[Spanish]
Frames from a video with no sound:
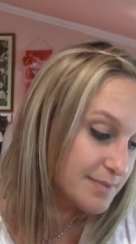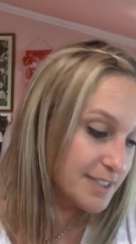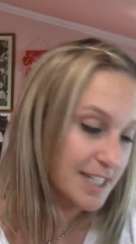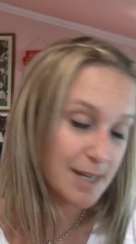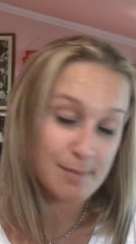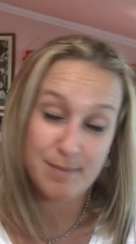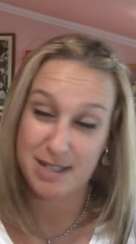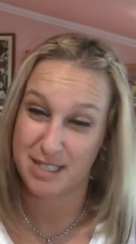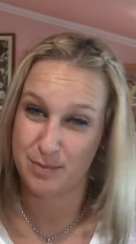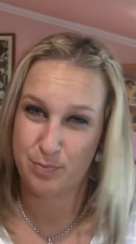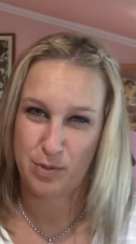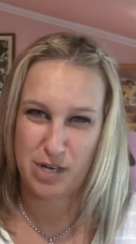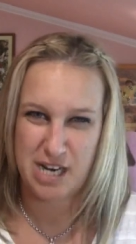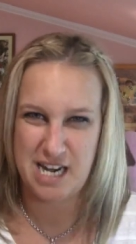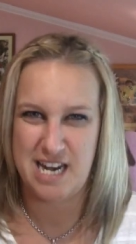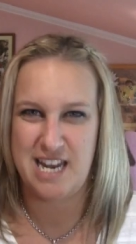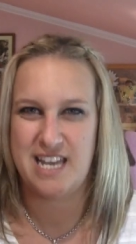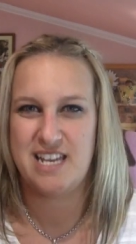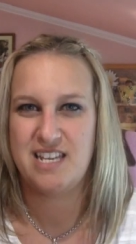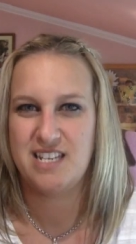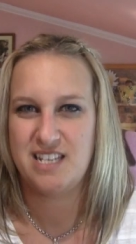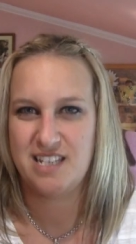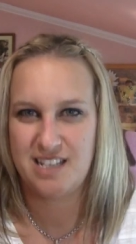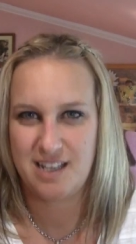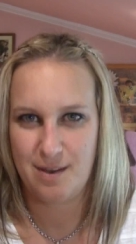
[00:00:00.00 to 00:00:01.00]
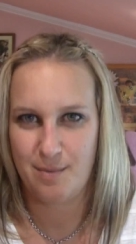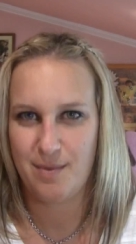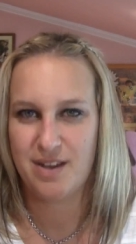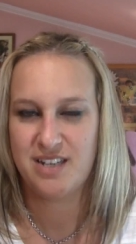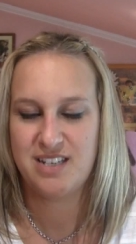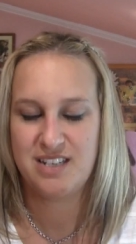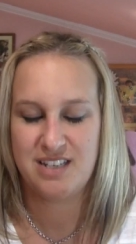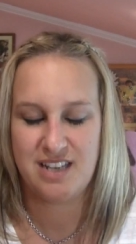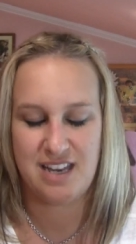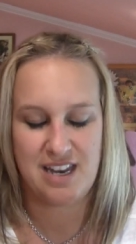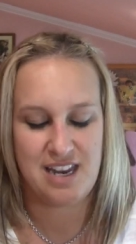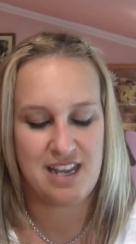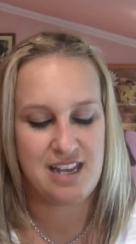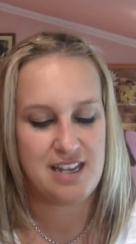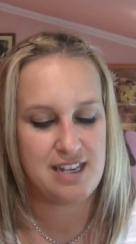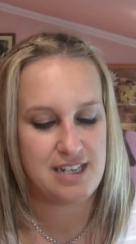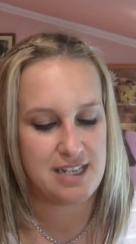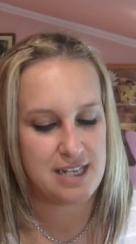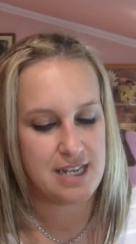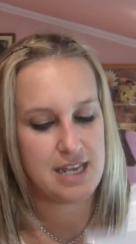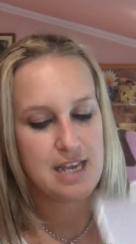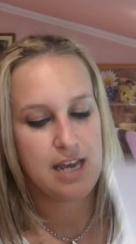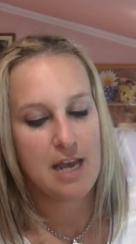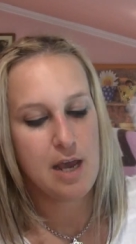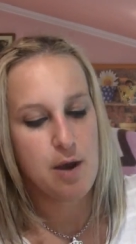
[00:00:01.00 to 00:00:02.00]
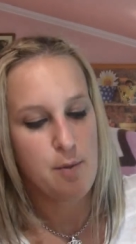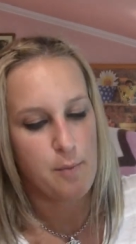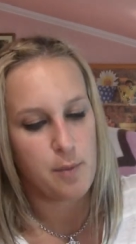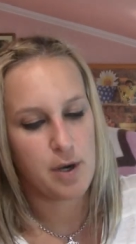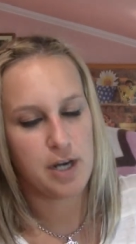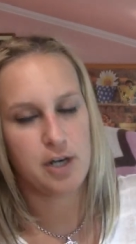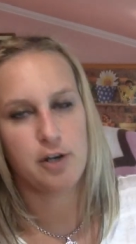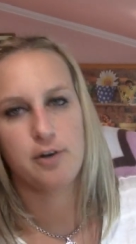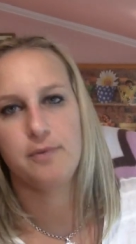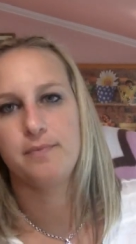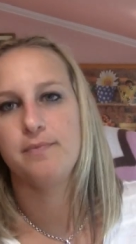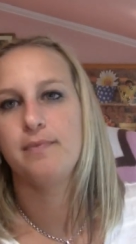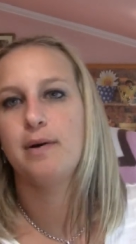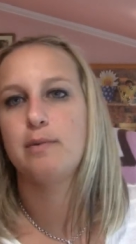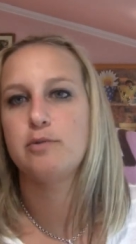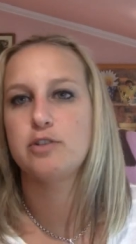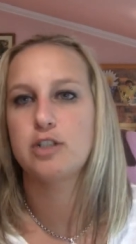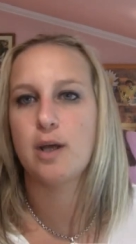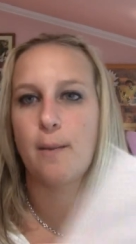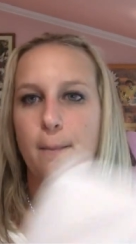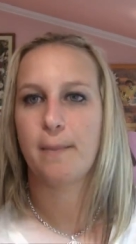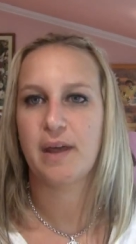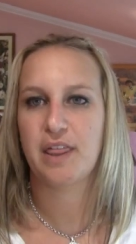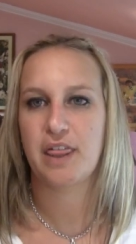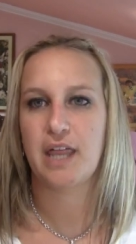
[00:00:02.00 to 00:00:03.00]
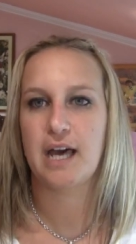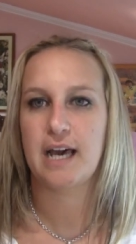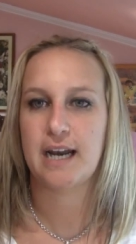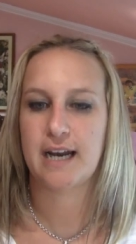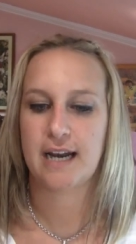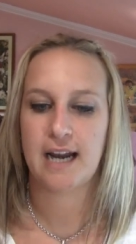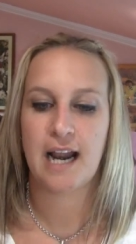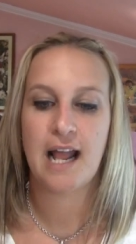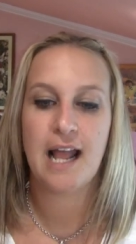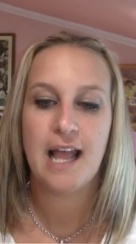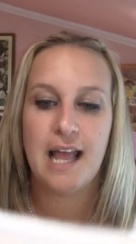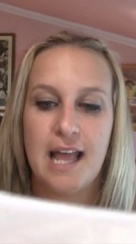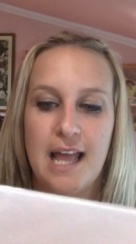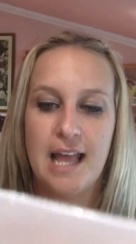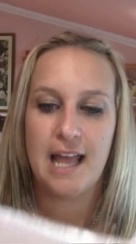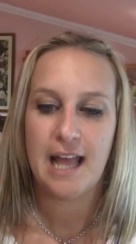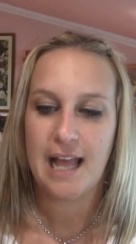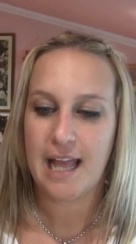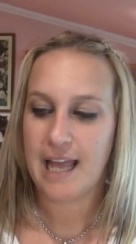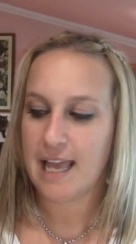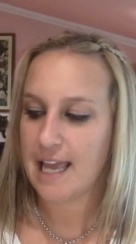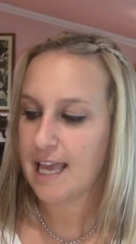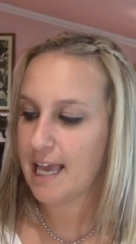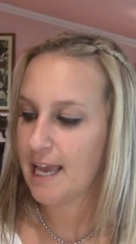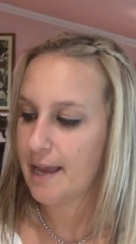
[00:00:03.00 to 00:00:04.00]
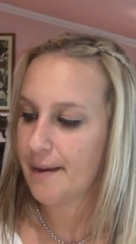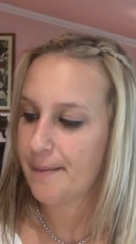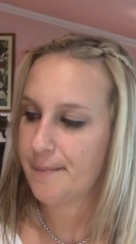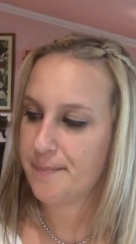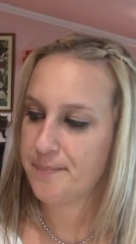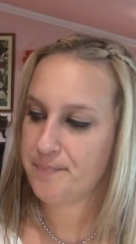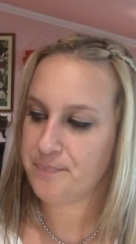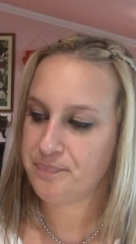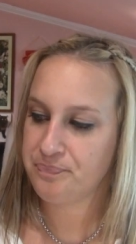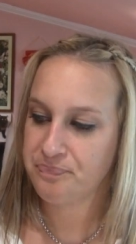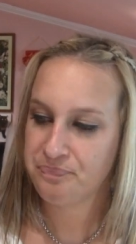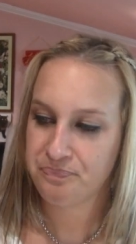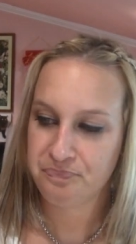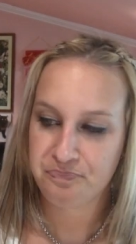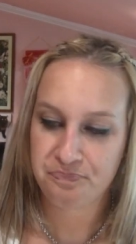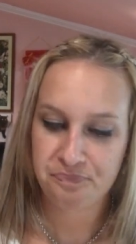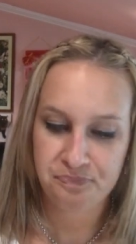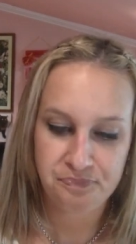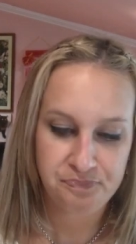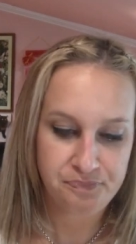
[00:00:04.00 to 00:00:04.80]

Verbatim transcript: ¿Qué más queréis? ¿Qué más queréis? Bueno, vamos a empezar. Em,